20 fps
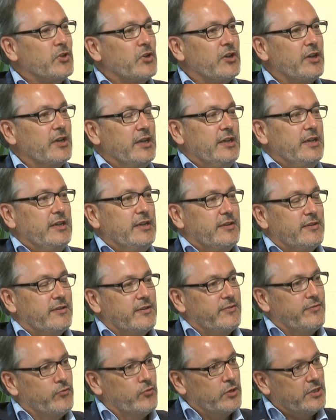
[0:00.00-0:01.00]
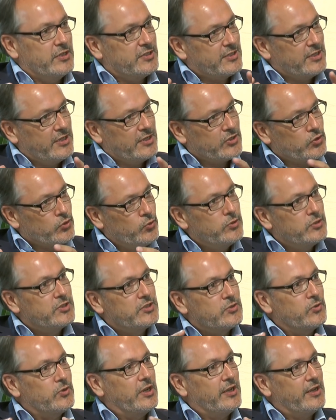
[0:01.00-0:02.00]
doch, äh, wo ist der
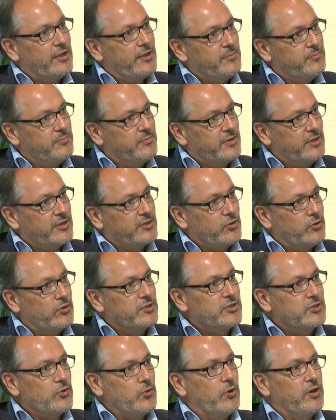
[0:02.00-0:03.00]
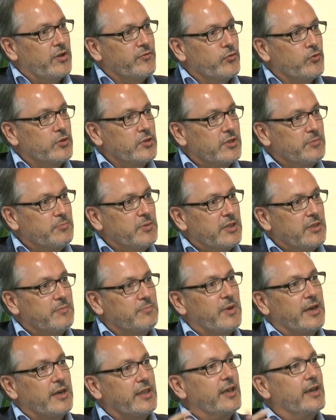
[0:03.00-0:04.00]
schönste oder der, der tollste Ort, wo ich mich
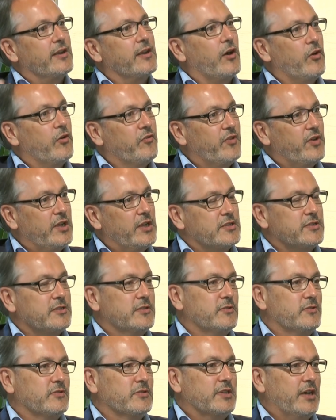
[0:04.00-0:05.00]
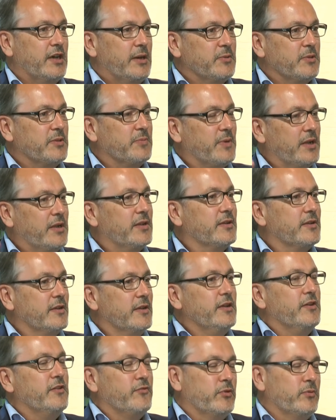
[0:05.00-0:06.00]
mal gerne aufhalte. Und da habe ich mal
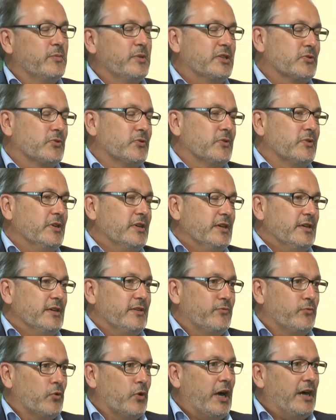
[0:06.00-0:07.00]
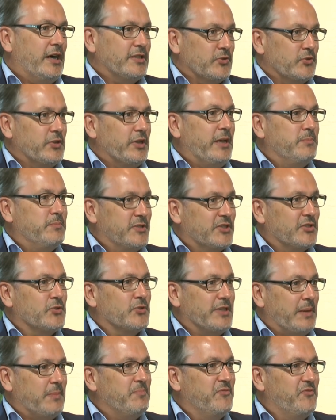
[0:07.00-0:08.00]
für mich so wo Hase und Ems
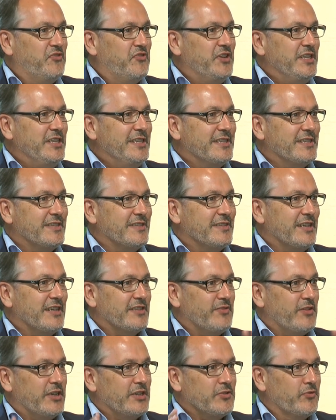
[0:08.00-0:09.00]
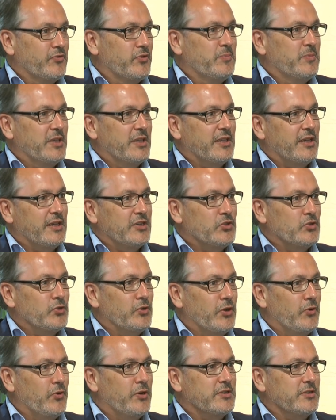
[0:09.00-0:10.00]
zusammenfließen. Das war so für mich ein ganz
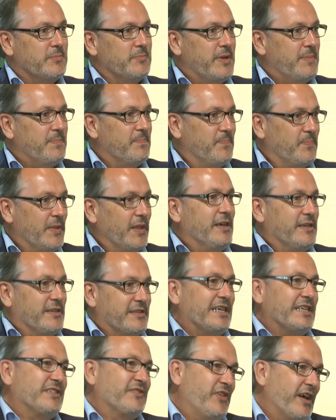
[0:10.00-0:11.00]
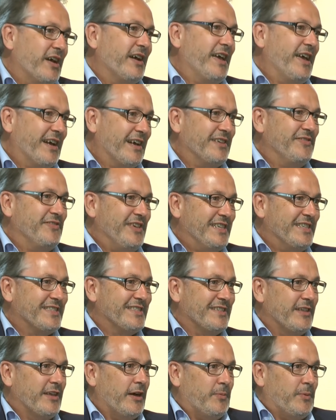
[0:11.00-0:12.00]
schöner Ort im Meppen. Das wäre er
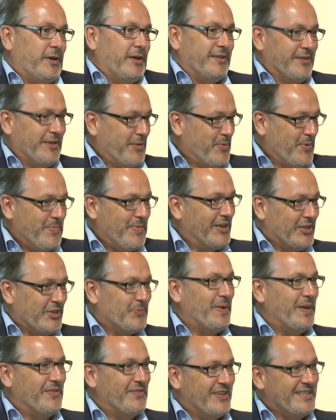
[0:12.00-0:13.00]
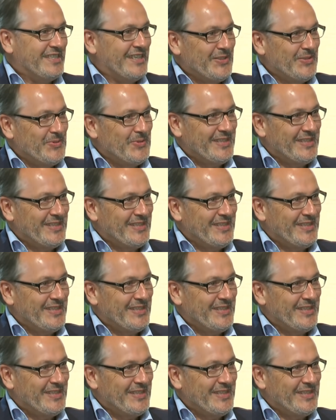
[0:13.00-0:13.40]
gewesen, aber genau. ich bin mal gespannt, was da so